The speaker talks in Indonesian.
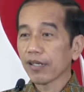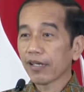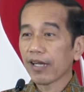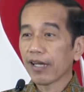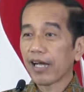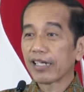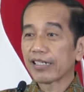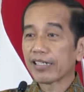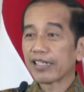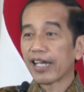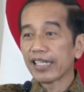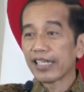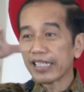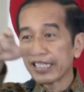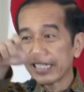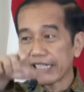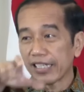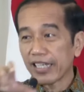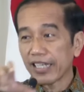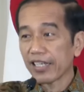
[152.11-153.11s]
nggak ada
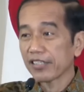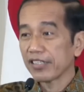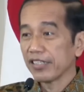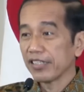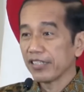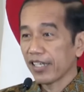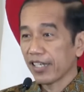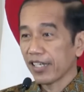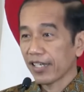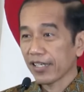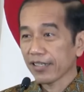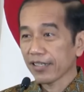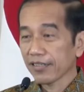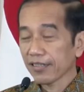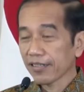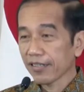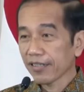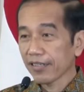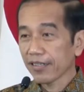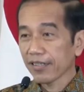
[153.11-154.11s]
irigasinya
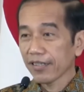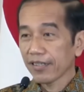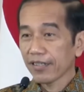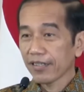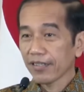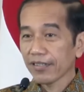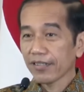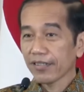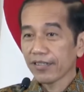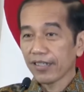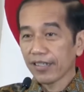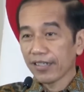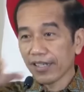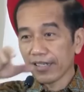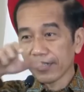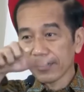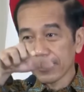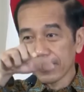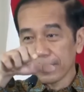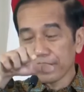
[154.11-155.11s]

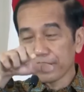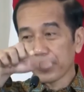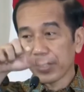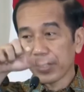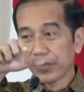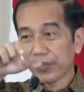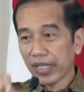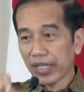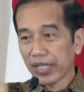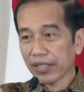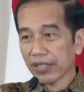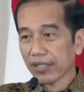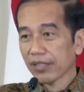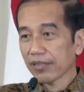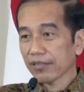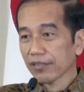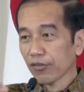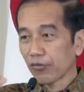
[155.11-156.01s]
Irigasi primer,